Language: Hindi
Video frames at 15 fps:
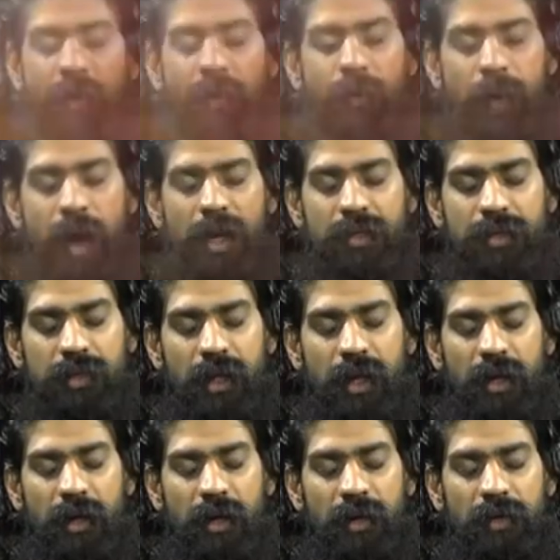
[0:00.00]

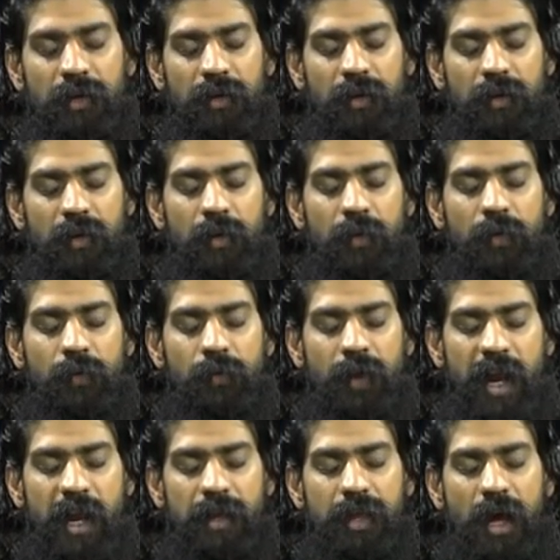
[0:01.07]
उपासना
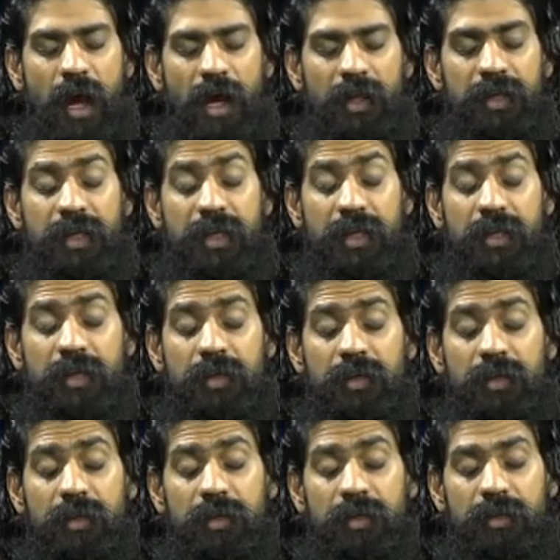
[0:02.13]
वेद आदि
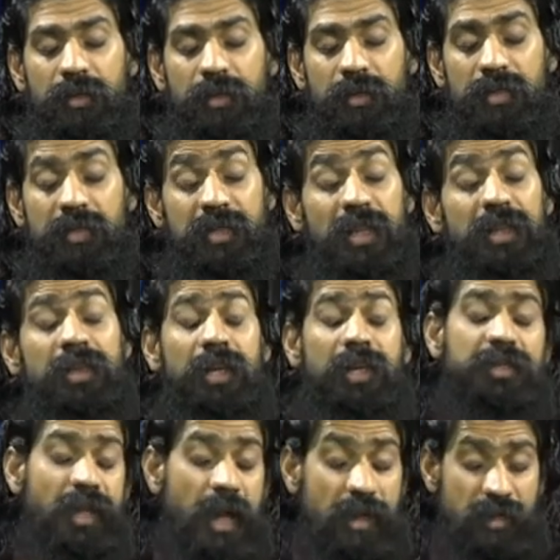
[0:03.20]
सत्य
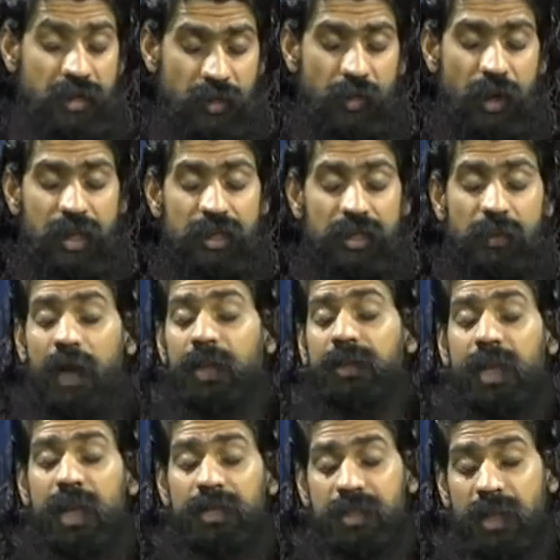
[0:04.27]
शास्त्रों का
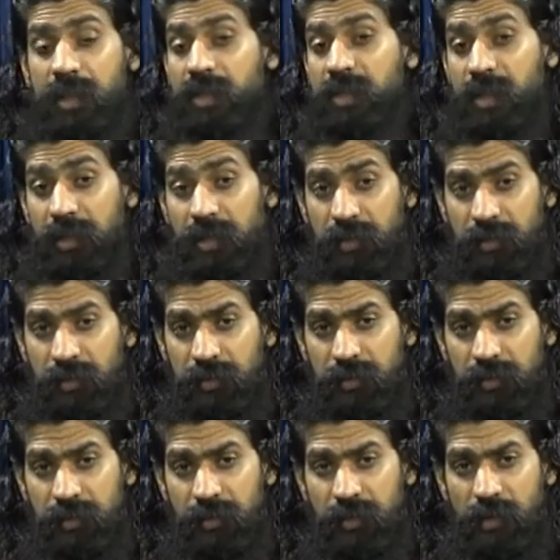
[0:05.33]
स्वाध्याय
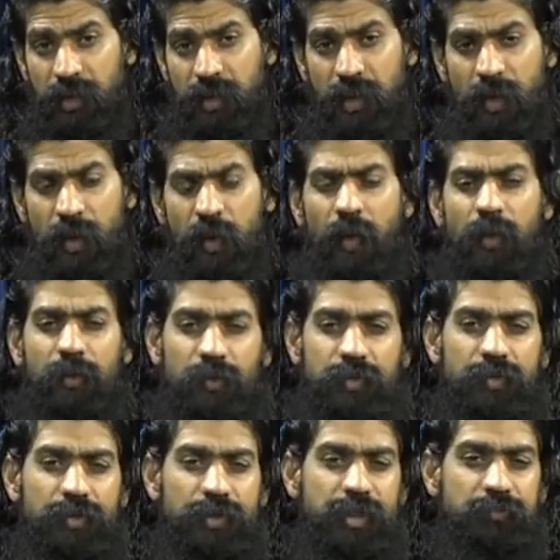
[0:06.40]
सत्संग और
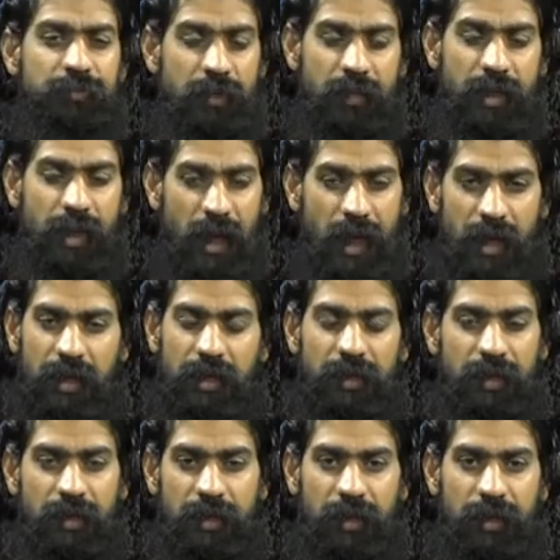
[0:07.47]
उसको जीवन में धारण
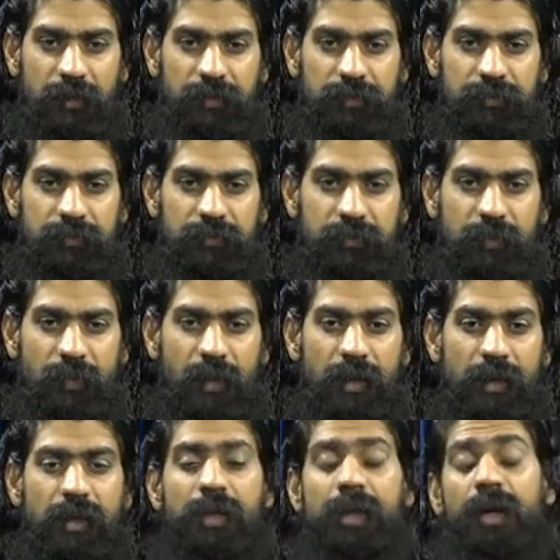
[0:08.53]
करना
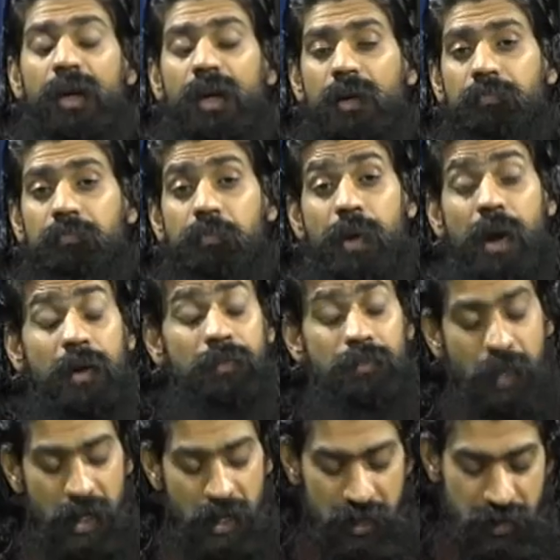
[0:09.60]
यह है
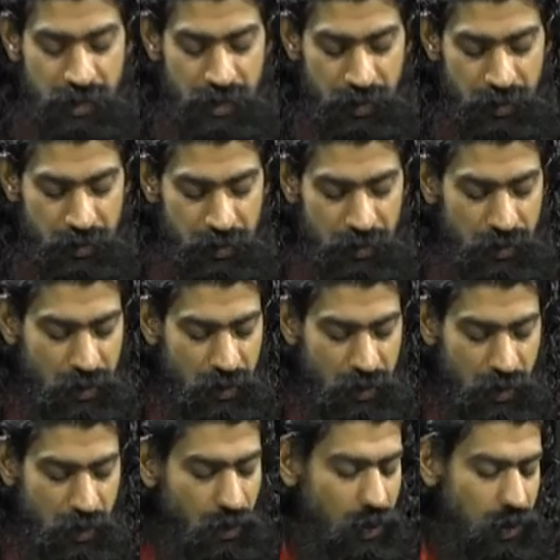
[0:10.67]
ब्रह्म यज्ञ
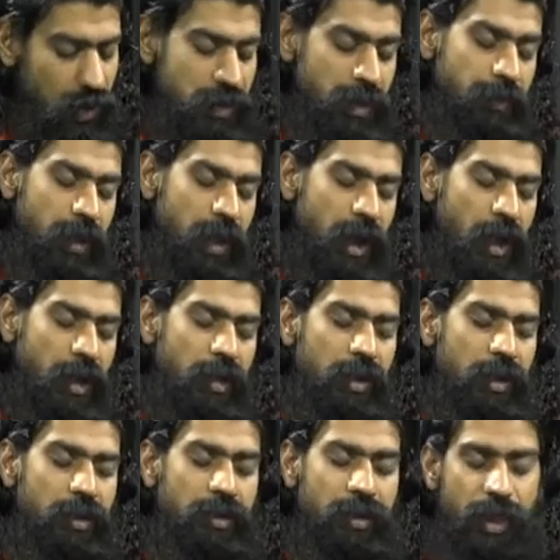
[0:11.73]
इसी प्रकार
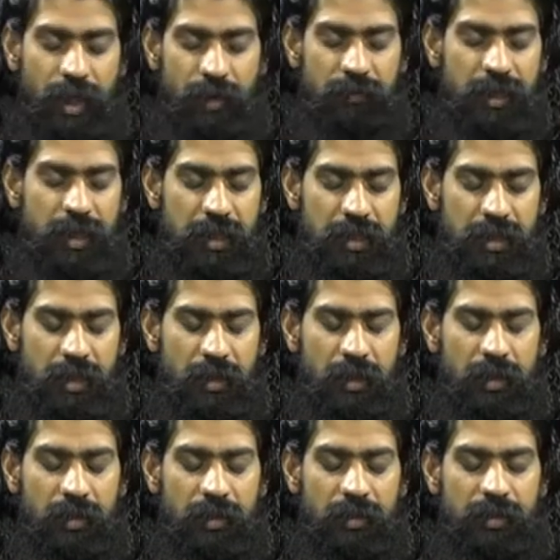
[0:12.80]
देव यज्ञ
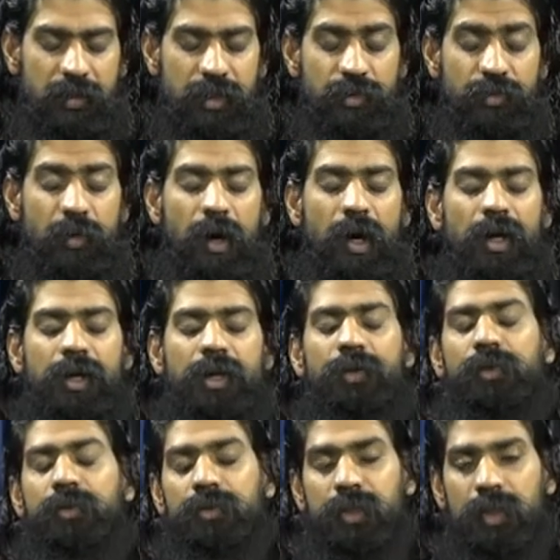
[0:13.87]
जिसको
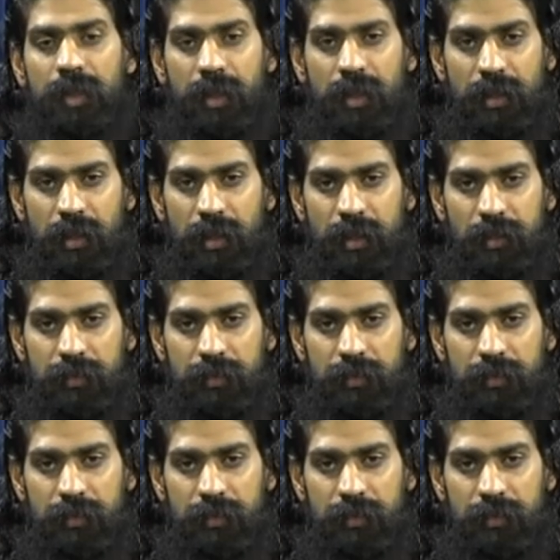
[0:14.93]
अग्निहोत्र कहते हैं